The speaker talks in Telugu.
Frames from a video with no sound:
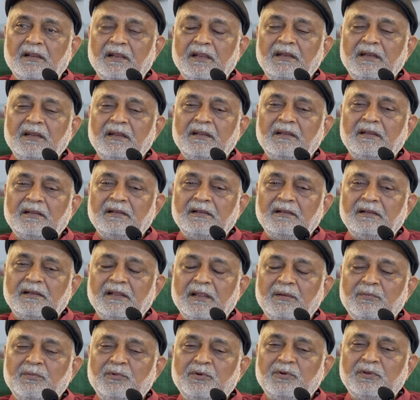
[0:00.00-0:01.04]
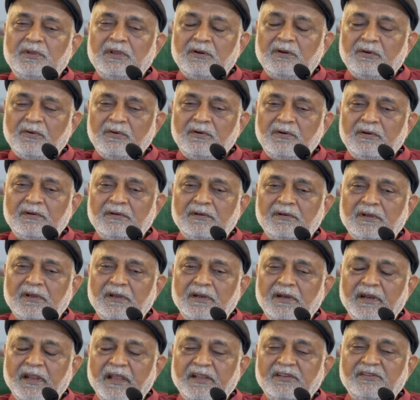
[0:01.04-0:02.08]
మనసు ఆలోచించడానికి
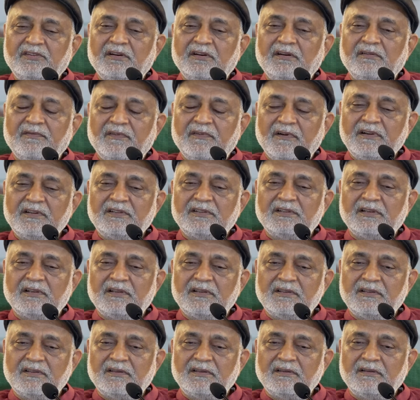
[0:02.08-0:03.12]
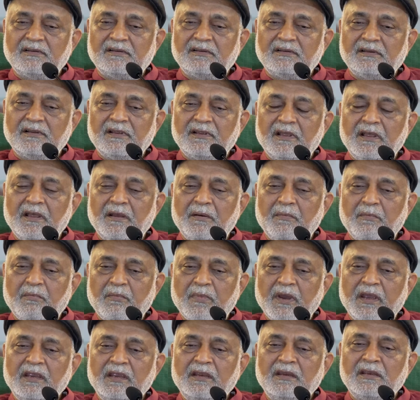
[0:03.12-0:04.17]
ఉంది ఈ ఆలోచనలో మనం
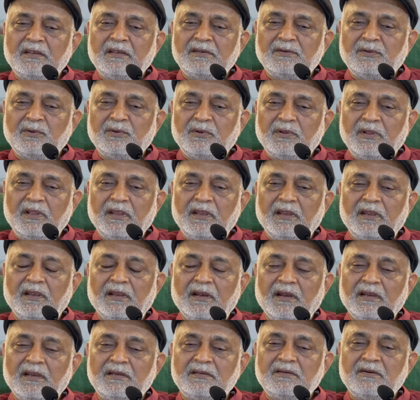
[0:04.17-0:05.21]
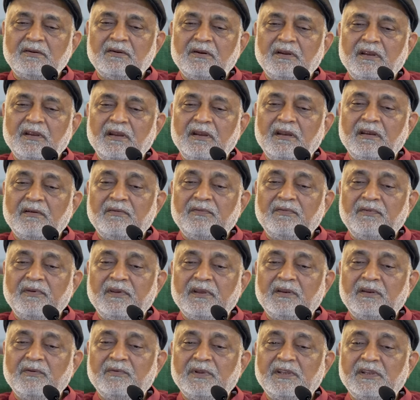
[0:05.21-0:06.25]
కలుగు చేసుకోవద్దు లెట్స్ నాట్
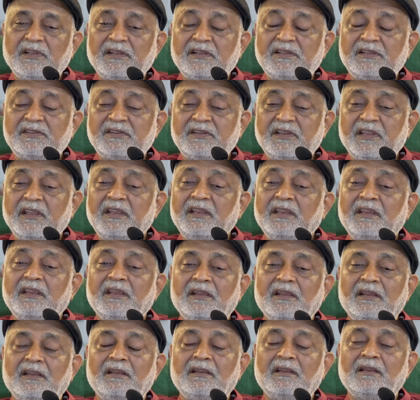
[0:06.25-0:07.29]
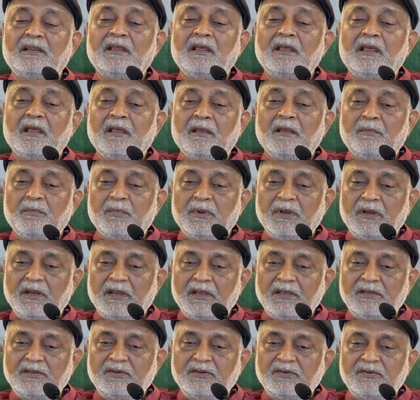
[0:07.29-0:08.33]
ఇంటర్ఫియర్ విత్ ఇట్స్ థింకింగ్ కానీ మీరు
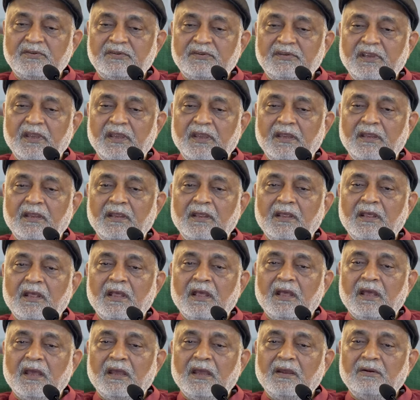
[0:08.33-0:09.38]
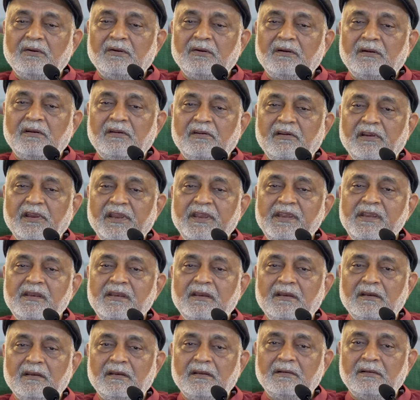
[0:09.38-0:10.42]
చెప్పినట్లుగా నేను నా
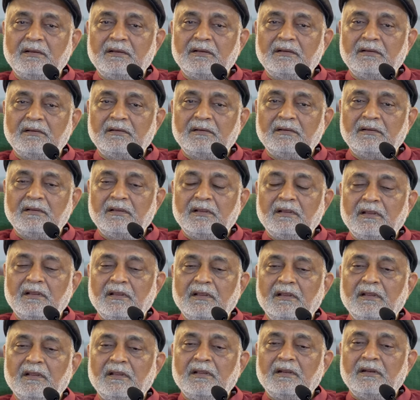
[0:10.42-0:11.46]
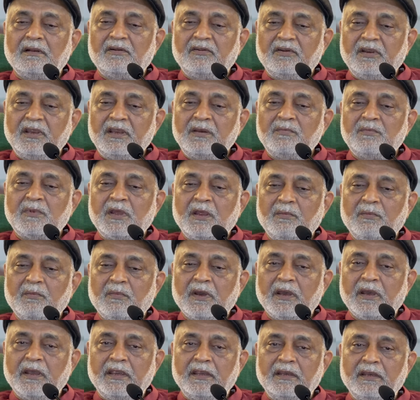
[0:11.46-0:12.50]
మనసుకి శిక్షణ ఇవ్వాలి నేను
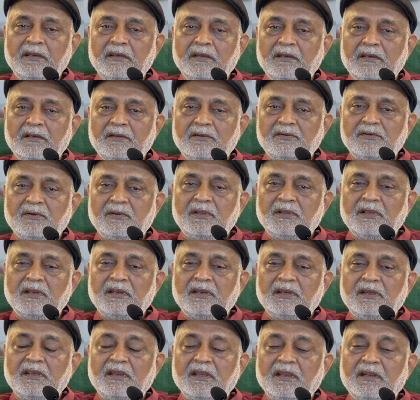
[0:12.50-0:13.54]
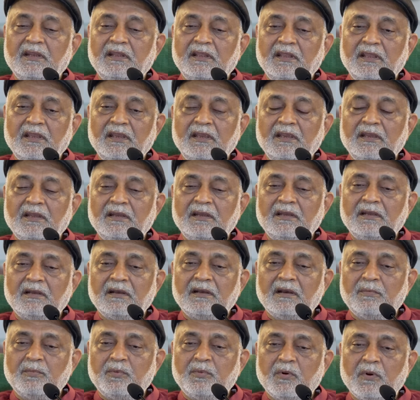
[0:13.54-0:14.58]
దేని గురించి ఆలోచించాలి
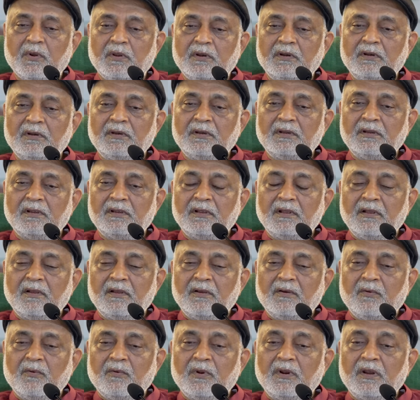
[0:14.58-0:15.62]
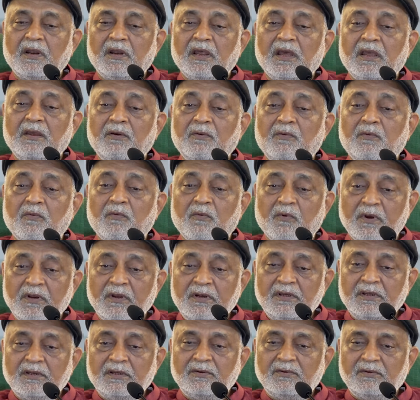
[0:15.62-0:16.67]
అనుకుంటానో దానిపైనే నా మనస్సు
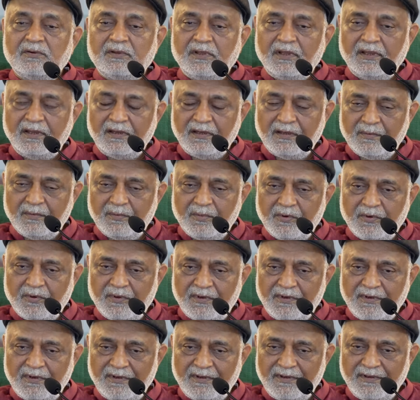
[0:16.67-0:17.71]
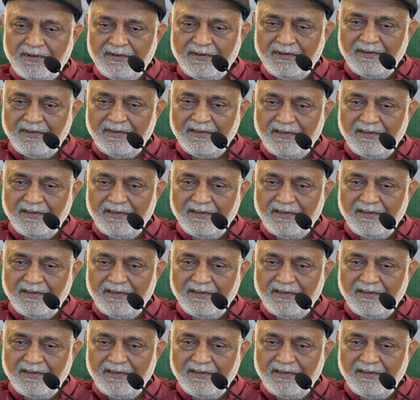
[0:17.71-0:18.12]
ఆలోచించాలి అనుకుంటాం